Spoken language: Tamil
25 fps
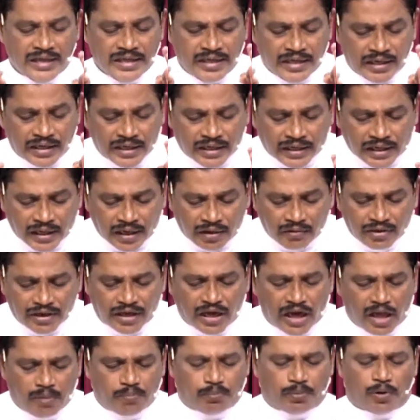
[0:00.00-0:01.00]

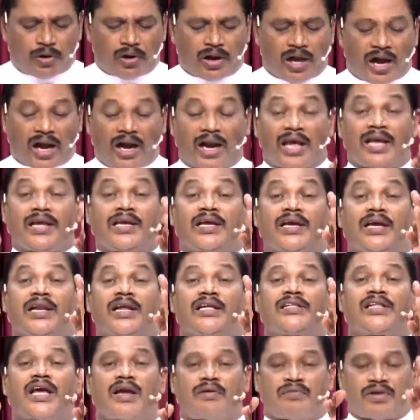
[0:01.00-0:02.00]
இருக்கிறவைகளைப் போல அழைக்கிற
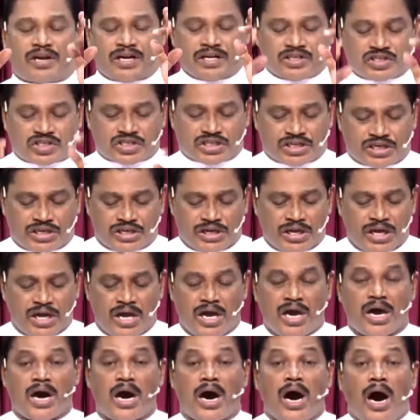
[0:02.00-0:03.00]
தேவன் என்று
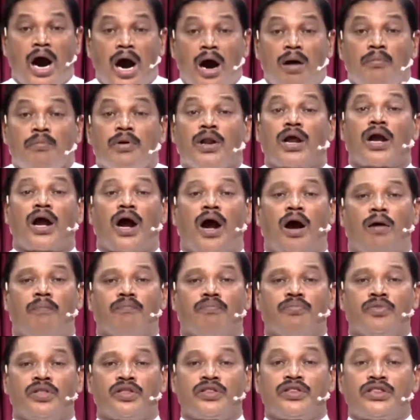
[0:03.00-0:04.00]
ஆம்பிரகாம்
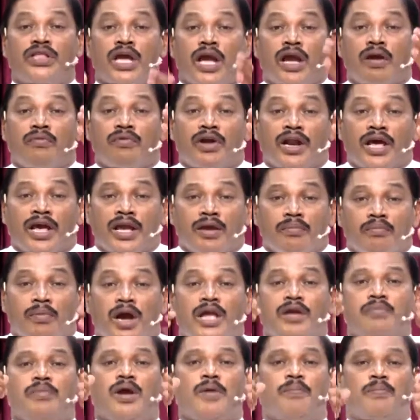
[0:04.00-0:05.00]
தேவனை
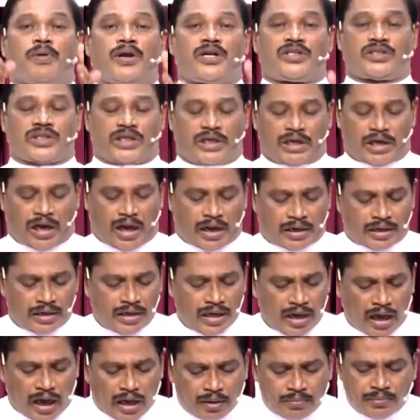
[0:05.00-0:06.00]
மகிமைப்படுத்துகிறார்
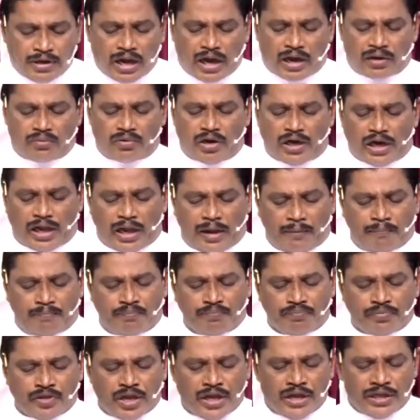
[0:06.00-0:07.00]
அருமையானவர்களே
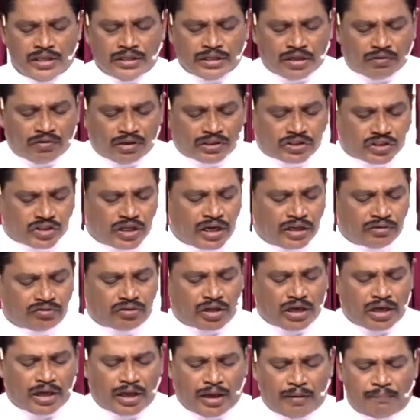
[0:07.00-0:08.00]
இந்த
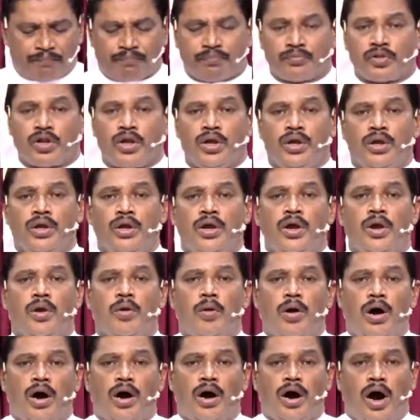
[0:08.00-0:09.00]
வசனத்திலே
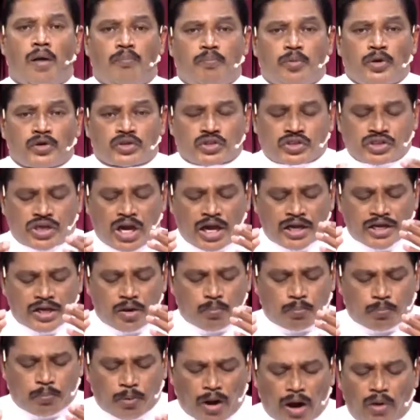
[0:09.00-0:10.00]
அப்போஸ்னாய
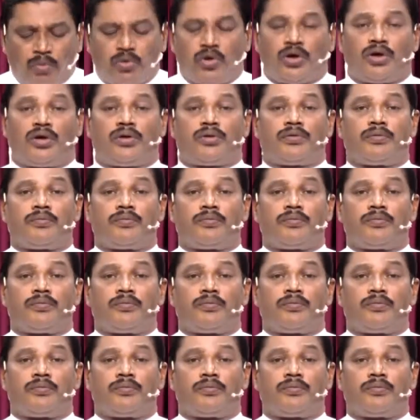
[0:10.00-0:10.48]
பவுல்